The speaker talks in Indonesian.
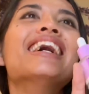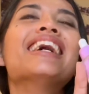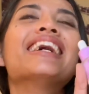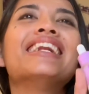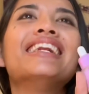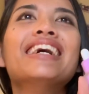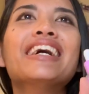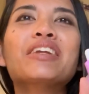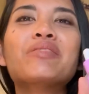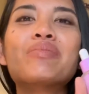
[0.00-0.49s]

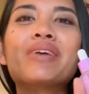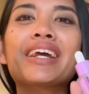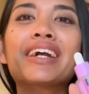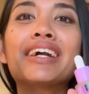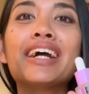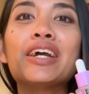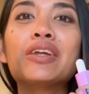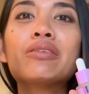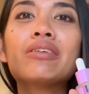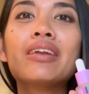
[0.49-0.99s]
dan mereka
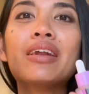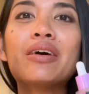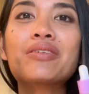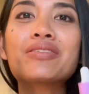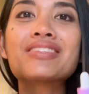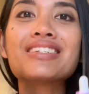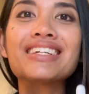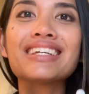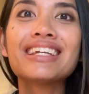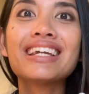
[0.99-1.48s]
itu
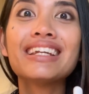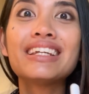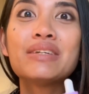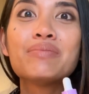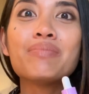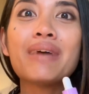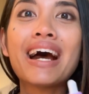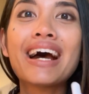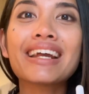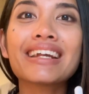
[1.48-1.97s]
launchingnya di
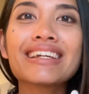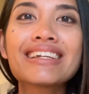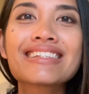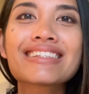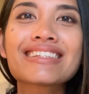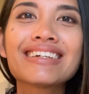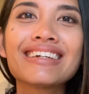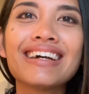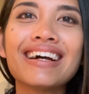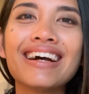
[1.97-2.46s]
Paris
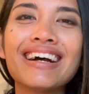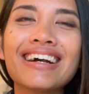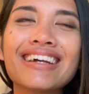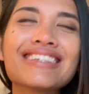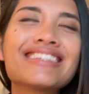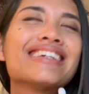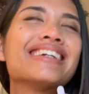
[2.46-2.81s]
guys.